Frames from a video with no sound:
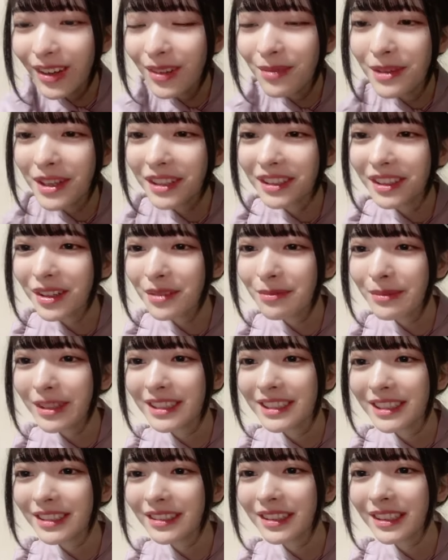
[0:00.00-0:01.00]
こんばんってこんばん
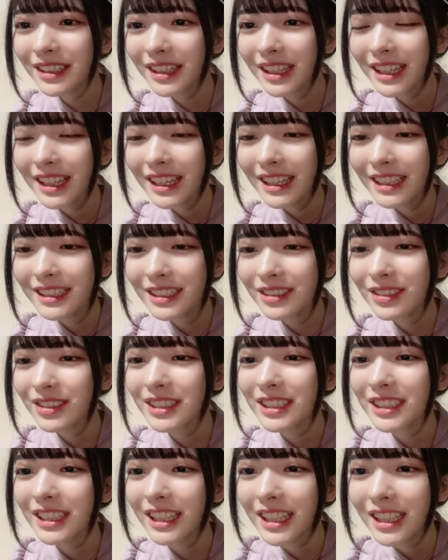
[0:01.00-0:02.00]
白い白い
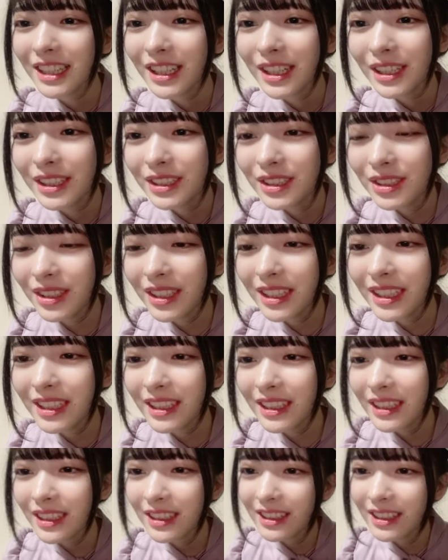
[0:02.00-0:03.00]
じゃない初見